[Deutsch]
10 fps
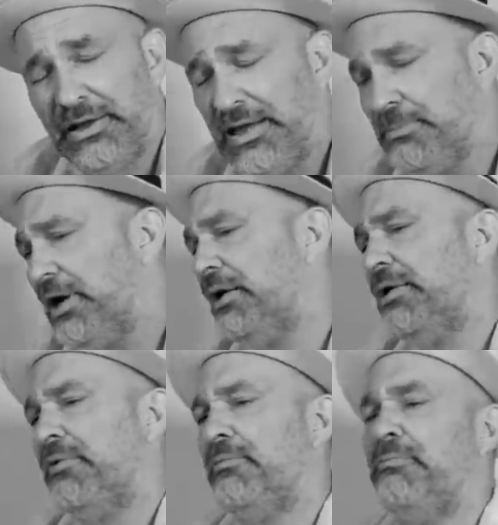immer
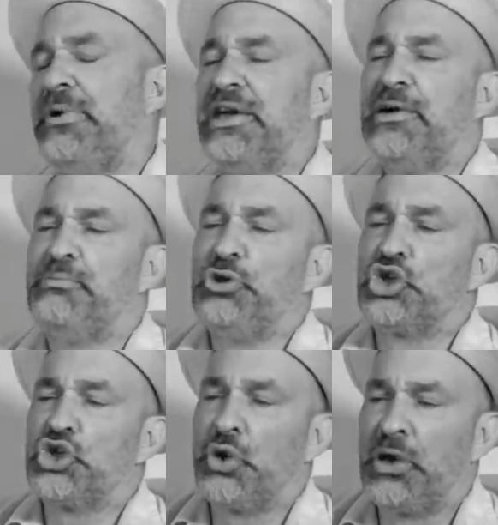mehr
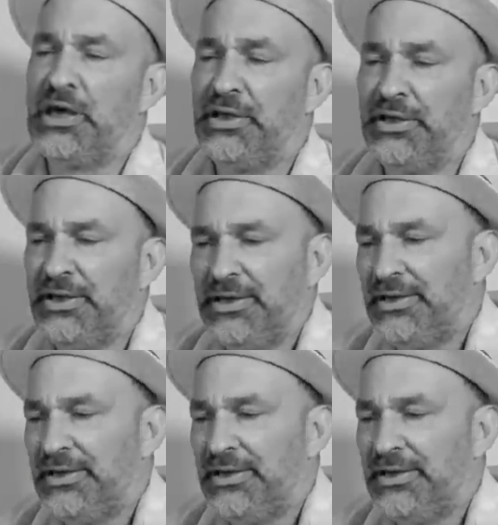besteuern,